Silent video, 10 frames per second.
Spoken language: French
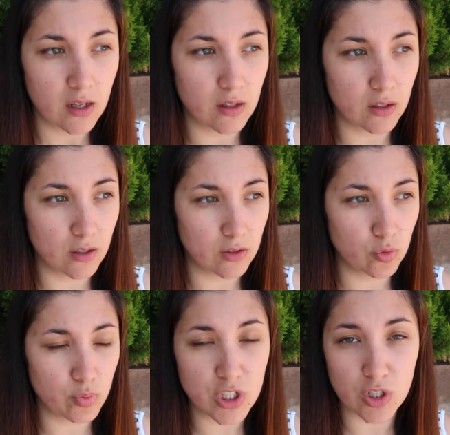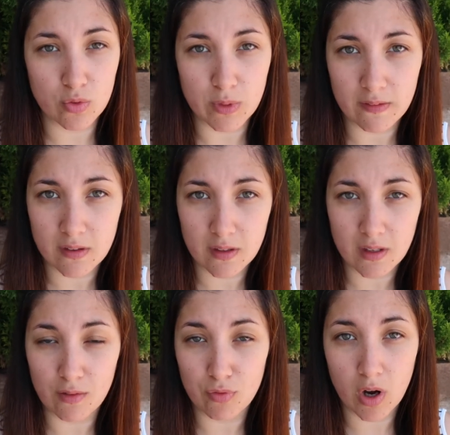depuis que j'ai
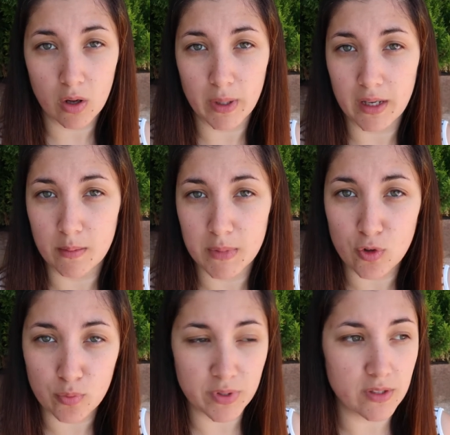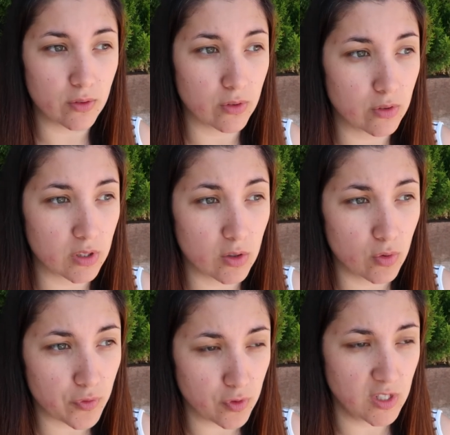commencé à voir ben, mes copines qui
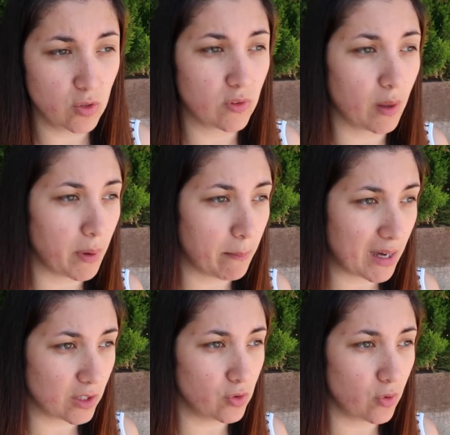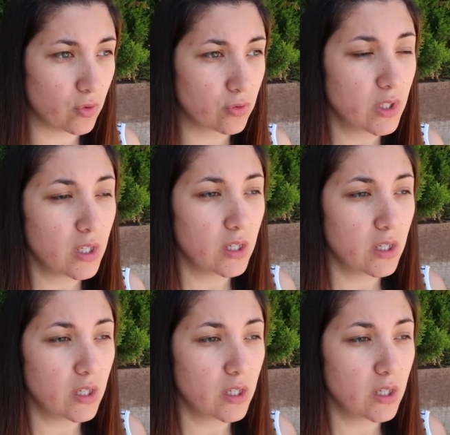le faisaient, notamment Marion,